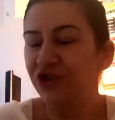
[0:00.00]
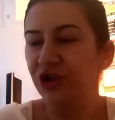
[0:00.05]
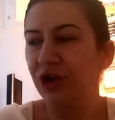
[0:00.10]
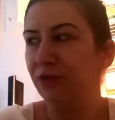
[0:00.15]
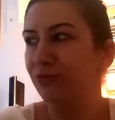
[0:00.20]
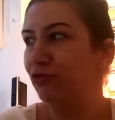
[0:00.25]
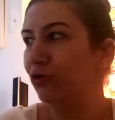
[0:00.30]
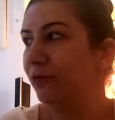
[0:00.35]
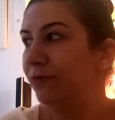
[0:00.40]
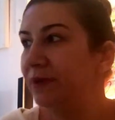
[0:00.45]

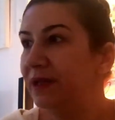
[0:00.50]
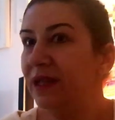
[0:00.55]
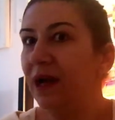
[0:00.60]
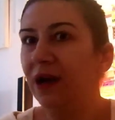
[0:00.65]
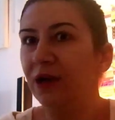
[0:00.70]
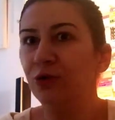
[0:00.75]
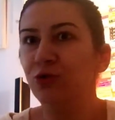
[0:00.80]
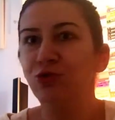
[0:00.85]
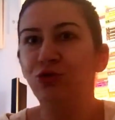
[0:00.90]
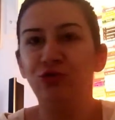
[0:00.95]
çıkamıyor bir
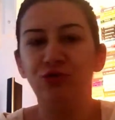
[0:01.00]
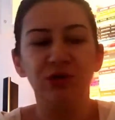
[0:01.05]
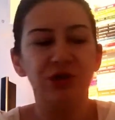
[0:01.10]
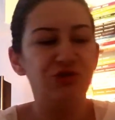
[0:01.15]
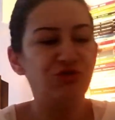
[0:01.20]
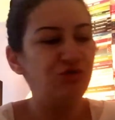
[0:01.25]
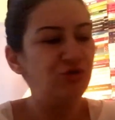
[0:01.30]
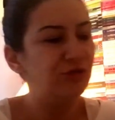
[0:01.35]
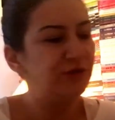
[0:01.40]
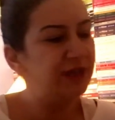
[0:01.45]
daha gözünü
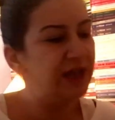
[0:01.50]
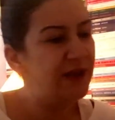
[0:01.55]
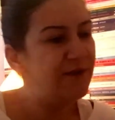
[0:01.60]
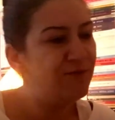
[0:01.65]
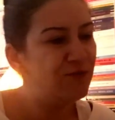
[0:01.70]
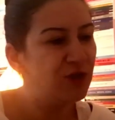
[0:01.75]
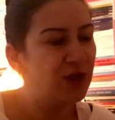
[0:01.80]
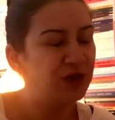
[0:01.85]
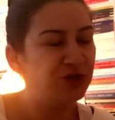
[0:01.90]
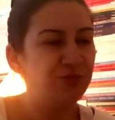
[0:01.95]
açıyor
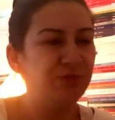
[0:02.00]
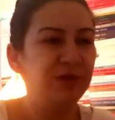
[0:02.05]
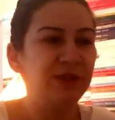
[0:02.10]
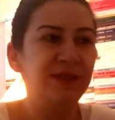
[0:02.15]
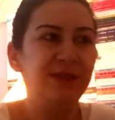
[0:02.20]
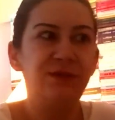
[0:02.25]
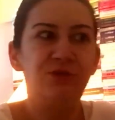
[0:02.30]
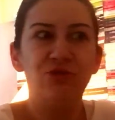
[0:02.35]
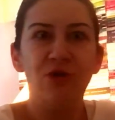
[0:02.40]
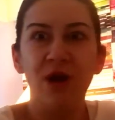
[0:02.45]
telefon açmak
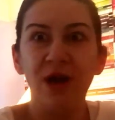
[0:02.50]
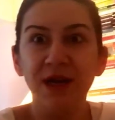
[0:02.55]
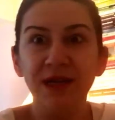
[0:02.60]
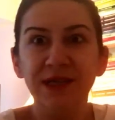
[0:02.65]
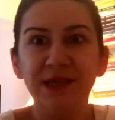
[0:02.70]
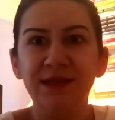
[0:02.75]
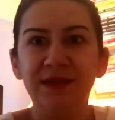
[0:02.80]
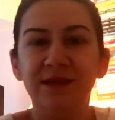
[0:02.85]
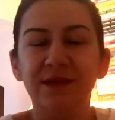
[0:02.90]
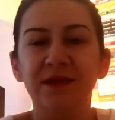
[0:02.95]
istiyor
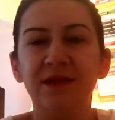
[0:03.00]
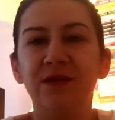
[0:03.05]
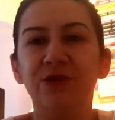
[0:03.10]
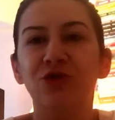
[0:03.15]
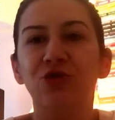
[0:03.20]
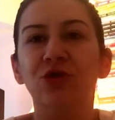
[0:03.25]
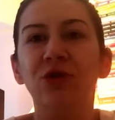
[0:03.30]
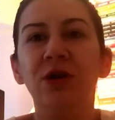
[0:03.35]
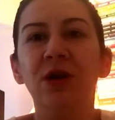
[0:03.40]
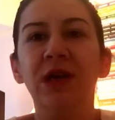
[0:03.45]
annesini
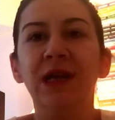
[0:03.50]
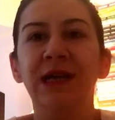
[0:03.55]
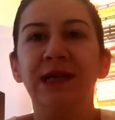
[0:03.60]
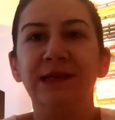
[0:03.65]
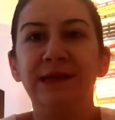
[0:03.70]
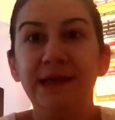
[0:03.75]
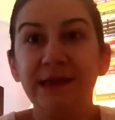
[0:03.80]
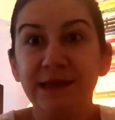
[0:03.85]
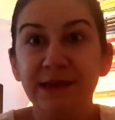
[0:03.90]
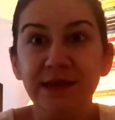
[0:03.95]
arıyor
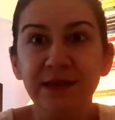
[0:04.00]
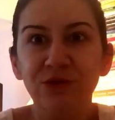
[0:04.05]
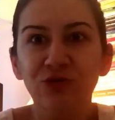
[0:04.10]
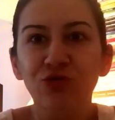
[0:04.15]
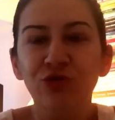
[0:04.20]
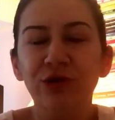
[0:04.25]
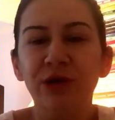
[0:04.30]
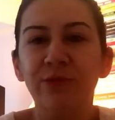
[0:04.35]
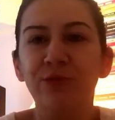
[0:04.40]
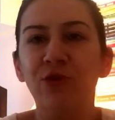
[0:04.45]
sesini
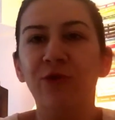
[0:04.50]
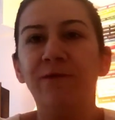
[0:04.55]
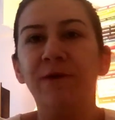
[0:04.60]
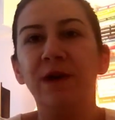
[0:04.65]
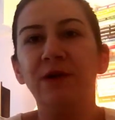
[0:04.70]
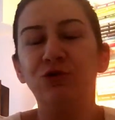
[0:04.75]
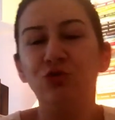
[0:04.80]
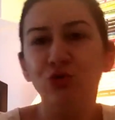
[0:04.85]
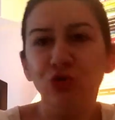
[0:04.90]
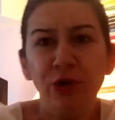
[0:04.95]
duyuramıyor
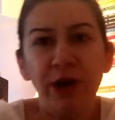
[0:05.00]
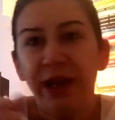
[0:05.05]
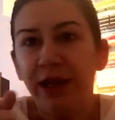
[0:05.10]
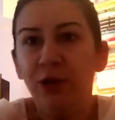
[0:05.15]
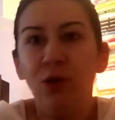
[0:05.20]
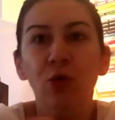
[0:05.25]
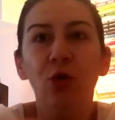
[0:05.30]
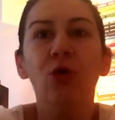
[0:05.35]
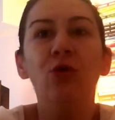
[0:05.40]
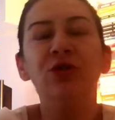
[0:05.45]
falan
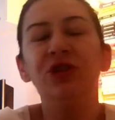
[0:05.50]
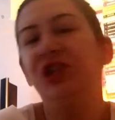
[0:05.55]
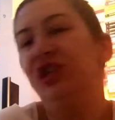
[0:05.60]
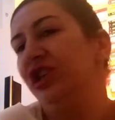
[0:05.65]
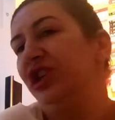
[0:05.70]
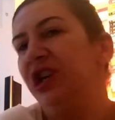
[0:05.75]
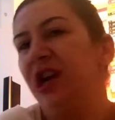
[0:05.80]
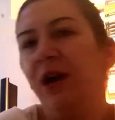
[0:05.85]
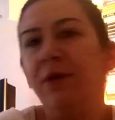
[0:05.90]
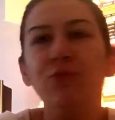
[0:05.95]
sürekli o
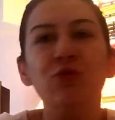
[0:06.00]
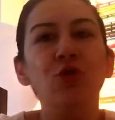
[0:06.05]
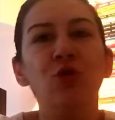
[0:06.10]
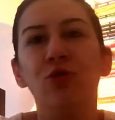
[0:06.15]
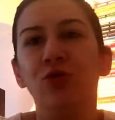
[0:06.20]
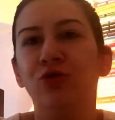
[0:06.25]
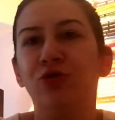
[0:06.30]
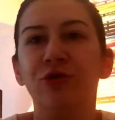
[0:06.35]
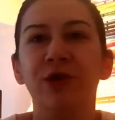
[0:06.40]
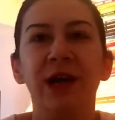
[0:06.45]
çıkamıyor
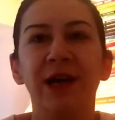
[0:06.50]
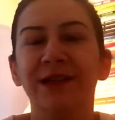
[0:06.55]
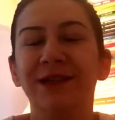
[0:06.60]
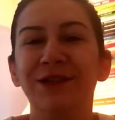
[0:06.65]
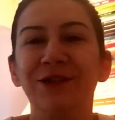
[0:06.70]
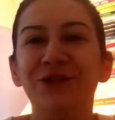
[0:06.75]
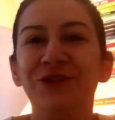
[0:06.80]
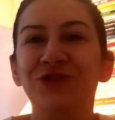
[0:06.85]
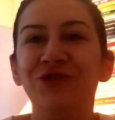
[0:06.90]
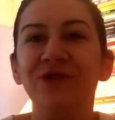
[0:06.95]
o
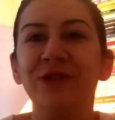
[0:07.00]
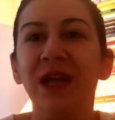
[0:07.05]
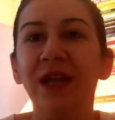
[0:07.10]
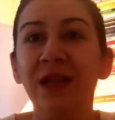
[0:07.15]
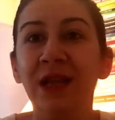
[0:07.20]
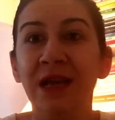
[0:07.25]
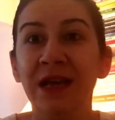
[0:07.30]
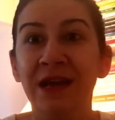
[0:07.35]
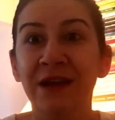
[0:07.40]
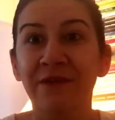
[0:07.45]
rüyanın
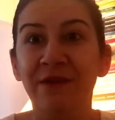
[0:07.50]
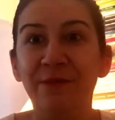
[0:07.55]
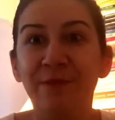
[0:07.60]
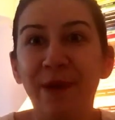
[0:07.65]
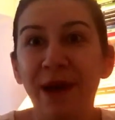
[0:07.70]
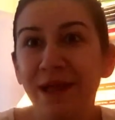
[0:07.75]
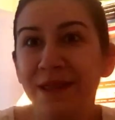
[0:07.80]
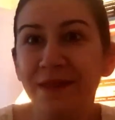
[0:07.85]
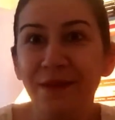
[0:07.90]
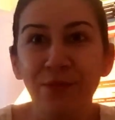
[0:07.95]
içinden ve
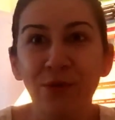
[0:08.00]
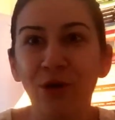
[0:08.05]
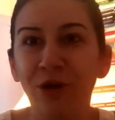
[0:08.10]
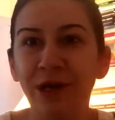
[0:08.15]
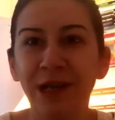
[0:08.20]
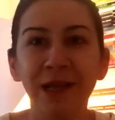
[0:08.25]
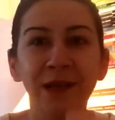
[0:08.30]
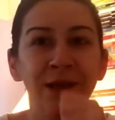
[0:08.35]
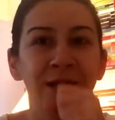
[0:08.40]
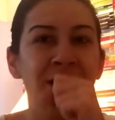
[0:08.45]
ben de
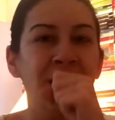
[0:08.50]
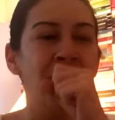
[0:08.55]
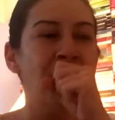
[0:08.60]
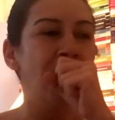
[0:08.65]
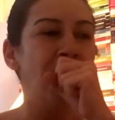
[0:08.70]
böyle